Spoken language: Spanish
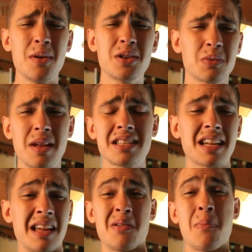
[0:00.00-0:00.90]
pero es un
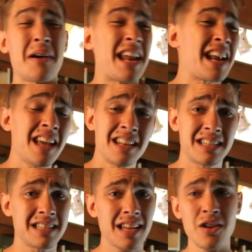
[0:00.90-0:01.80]
extra que no es para nada
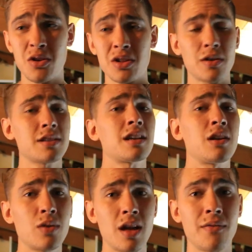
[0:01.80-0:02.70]
necesario no te va a hacer
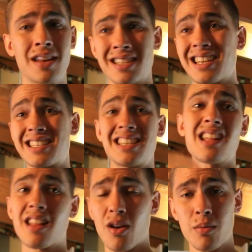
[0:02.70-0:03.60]
ninguna diferencia si
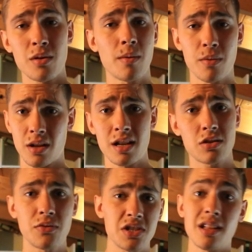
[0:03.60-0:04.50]
estás comiendo la proteína
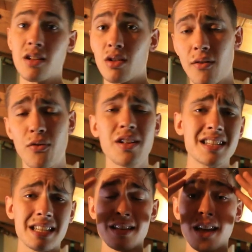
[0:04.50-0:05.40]
suficiente de otras
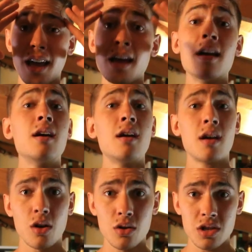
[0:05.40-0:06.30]
fuentes así que
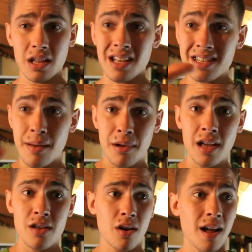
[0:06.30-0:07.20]
consistencia
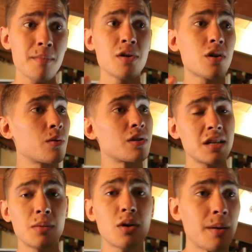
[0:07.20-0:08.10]
pequeños cambios como
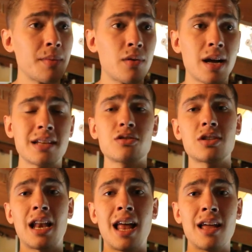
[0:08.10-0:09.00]
decíamos cambiar una
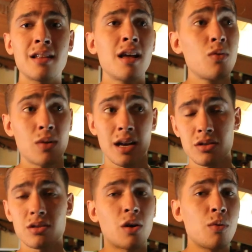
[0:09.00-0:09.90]
gaseosa light una
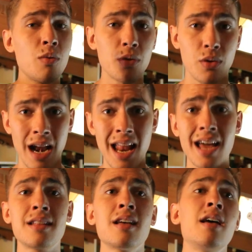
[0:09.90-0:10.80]
gaseosa común por una
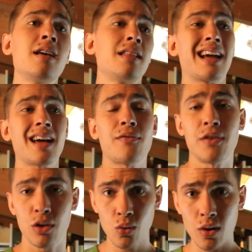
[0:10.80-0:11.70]
light dejar
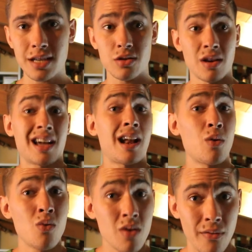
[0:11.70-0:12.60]
frituras o dejar
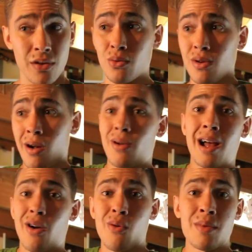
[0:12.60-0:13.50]
alguna fritura
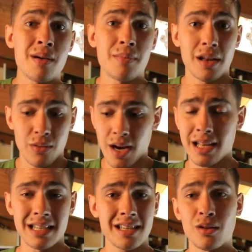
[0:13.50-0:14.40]
alguna comida en particular
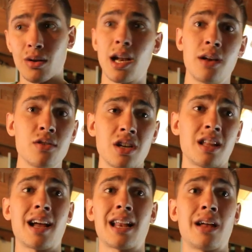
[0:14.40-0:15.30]
que quizá todas las noches
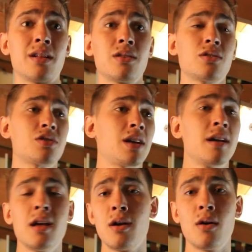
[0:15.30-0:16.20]
estás clavando no sé
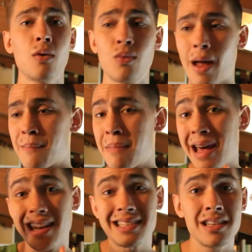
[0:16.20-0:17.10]
una
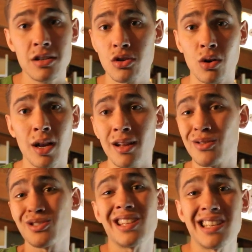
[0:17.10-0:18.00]
barra así de chocolate
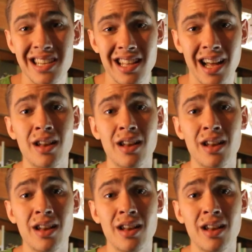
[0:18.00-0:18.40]
con 700